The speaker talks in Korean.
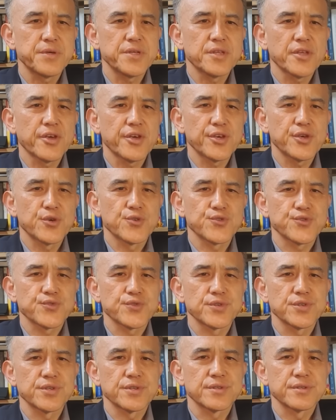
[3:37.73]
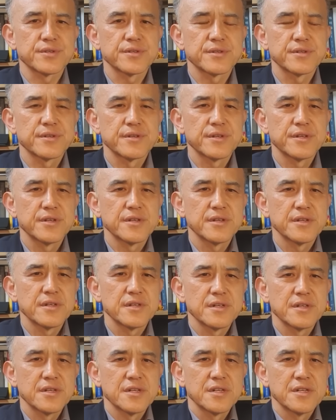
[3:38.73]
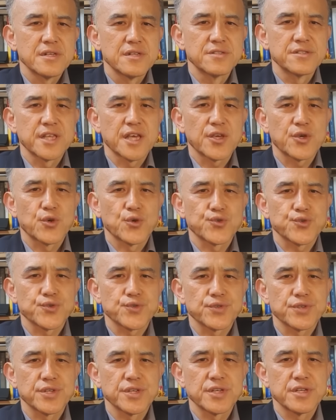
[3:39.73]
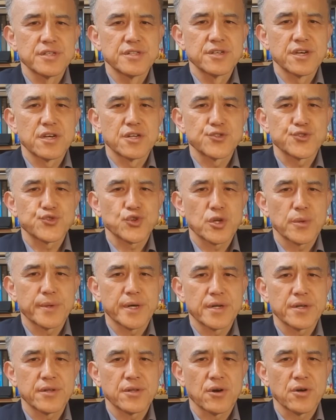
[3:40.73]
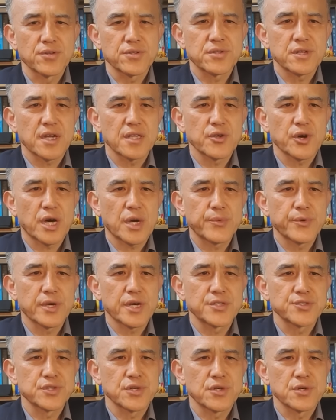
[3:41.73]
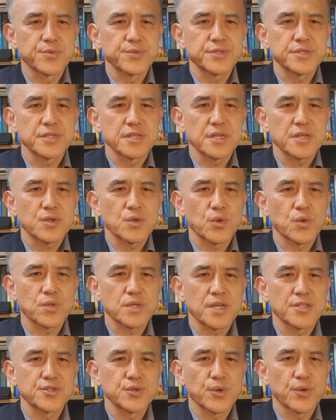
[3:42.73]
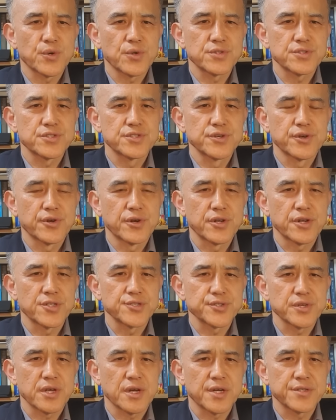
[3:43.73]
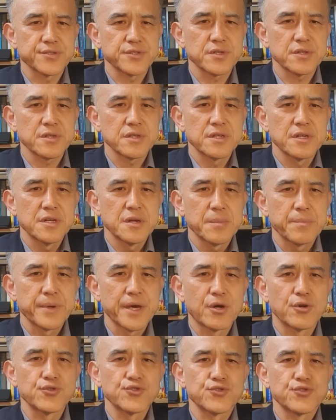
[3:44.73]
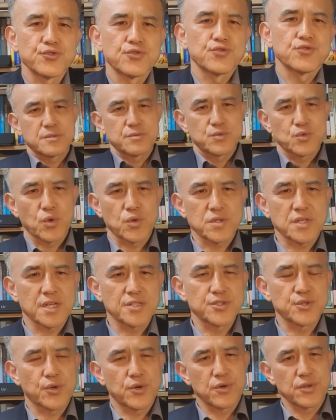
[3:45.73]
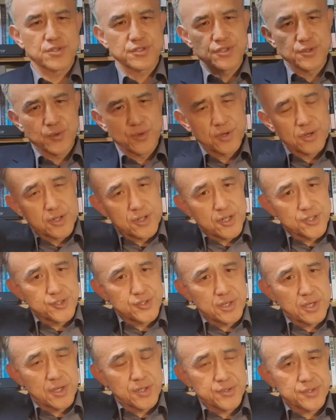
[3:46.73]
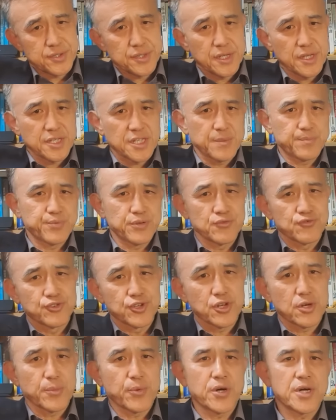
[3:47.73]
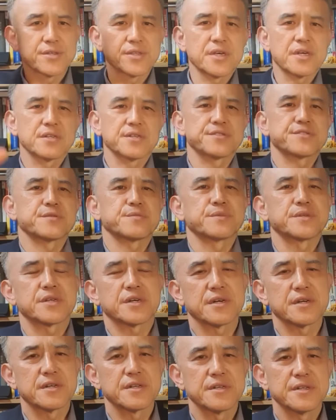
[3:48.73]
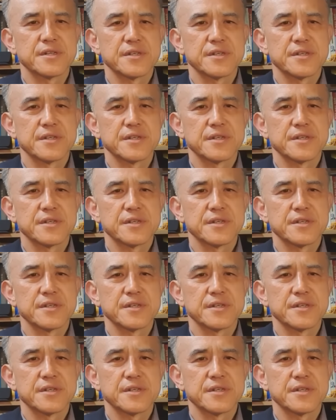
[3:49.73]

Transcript: 비대위 교수들은 의대 교수들의 의견을 수렴하는 어떠한 합의 과정 없이 독단적으로 증언을 결정한 것은 매우 독단적으로 증언을 결정한 것에 대해 깊은 우려를 포한다 그랬습니다.